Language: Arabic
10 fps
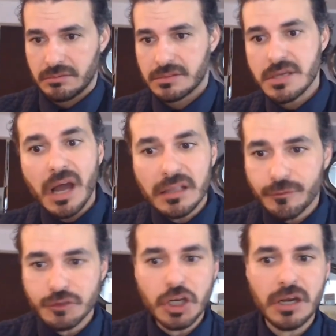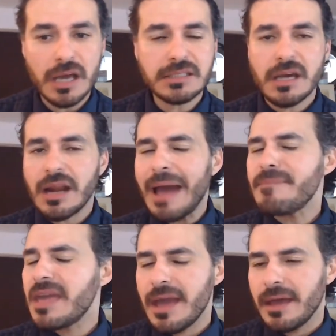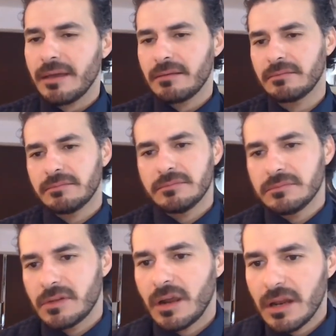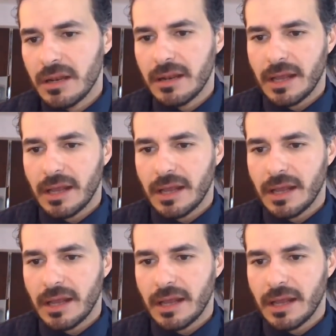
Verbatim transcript: ثقة الشيخ الازهر عمياء راجل